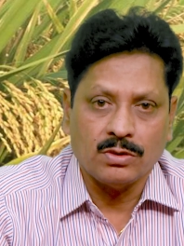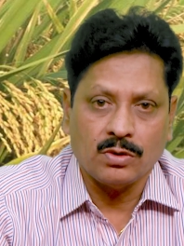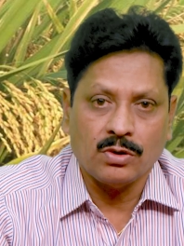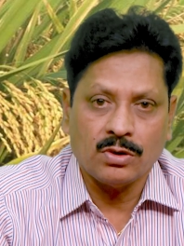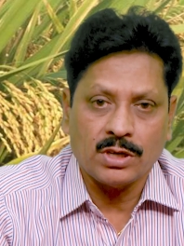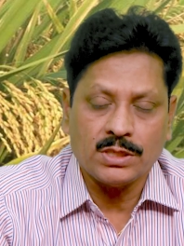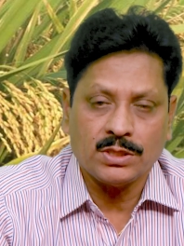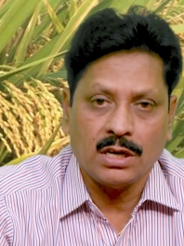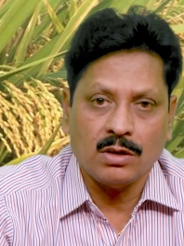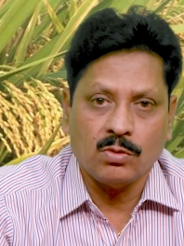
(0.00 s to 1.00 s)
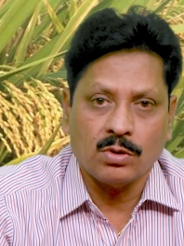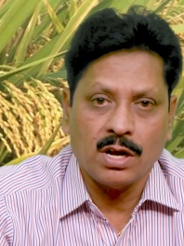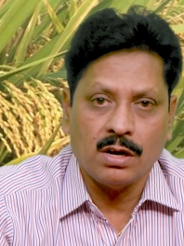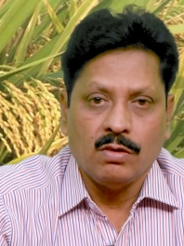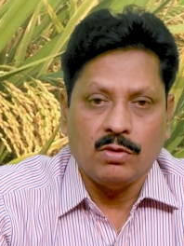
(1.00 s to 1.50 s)
రెండు రాష్ట్రాలకు
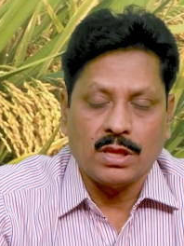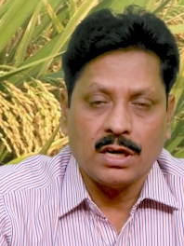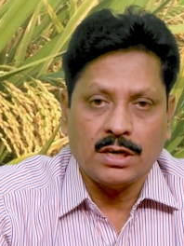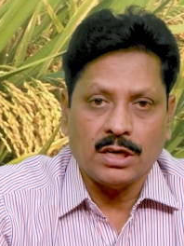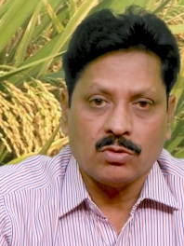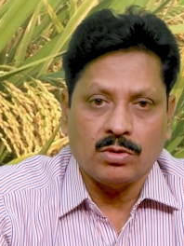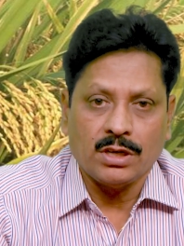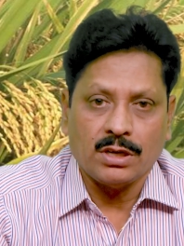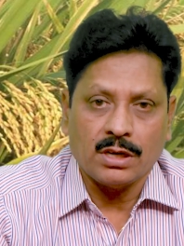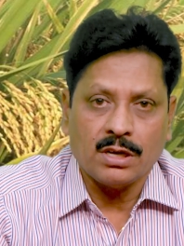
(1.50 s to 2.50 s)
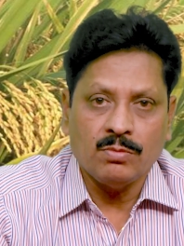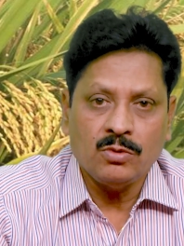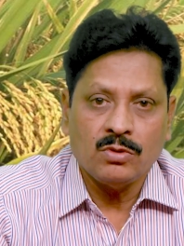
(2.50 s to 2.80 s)
కూడా విడుదలైనటువంటి రకము